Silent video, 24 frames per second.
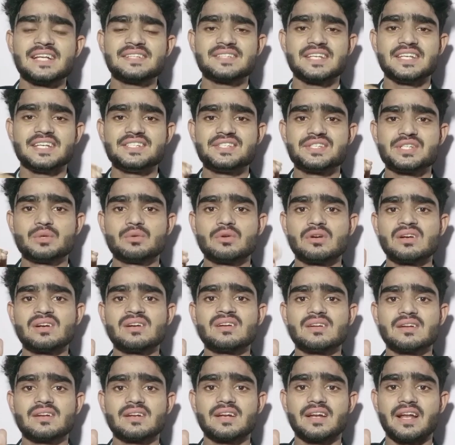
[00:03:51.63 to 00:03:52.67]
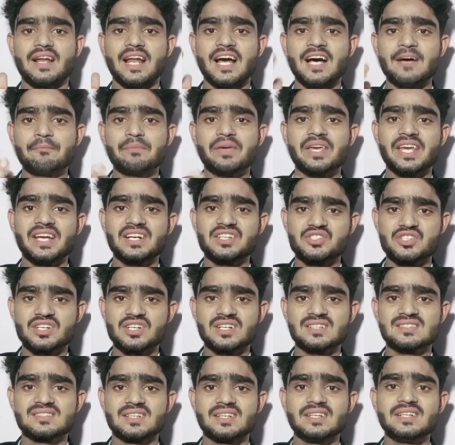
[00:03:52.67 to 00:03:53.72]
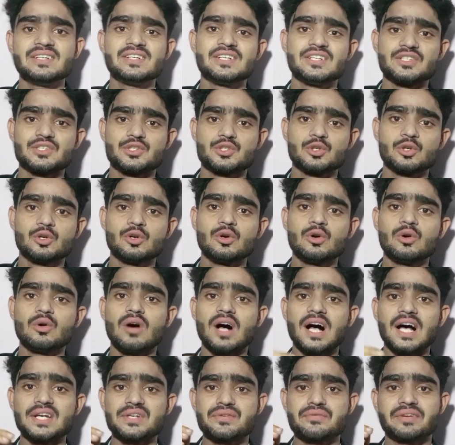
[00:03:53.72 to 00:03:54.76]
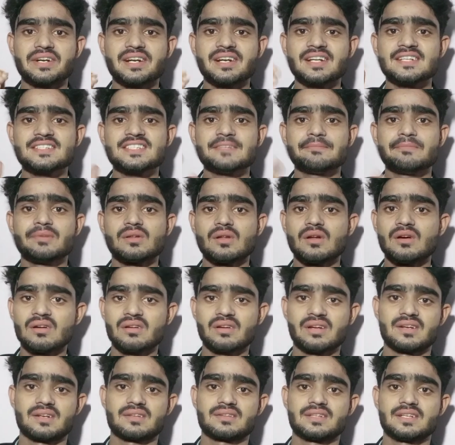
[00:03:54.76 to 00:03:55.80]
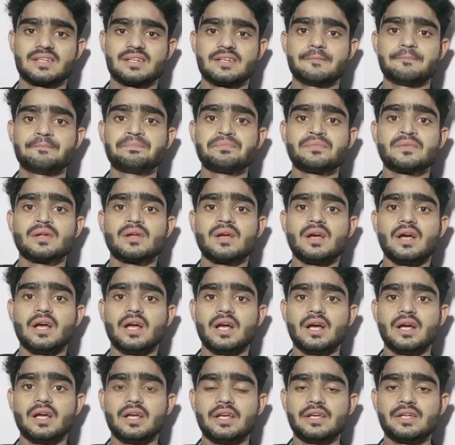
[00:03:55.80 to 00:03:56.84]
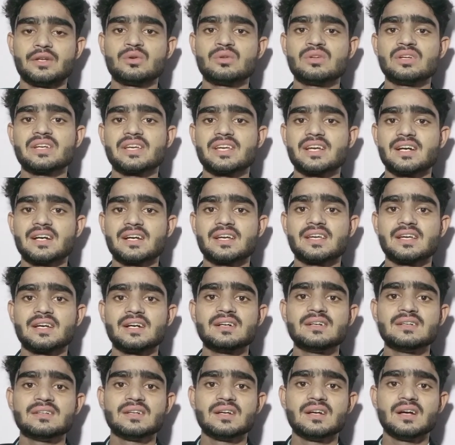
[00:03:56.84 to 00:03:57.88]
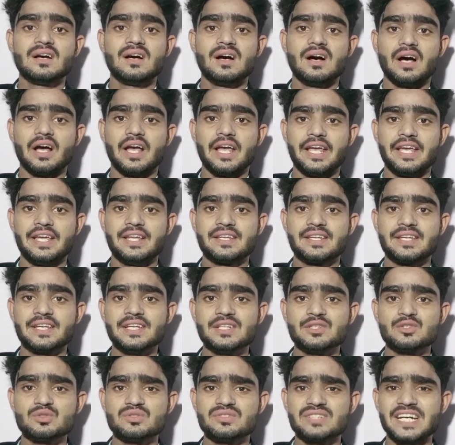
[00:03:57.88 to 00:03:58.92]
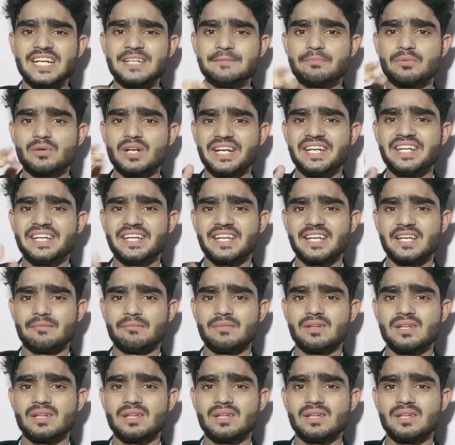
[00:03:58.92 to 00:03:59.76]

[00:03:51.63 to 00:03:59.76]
लेस स्टीवर्ट नाम के एक शख्स हैं जो ऑस्ट्रेलिया से बिलोंग करते हैं इन्होंने क्या किया इनकी जो टाइप राइटिंग है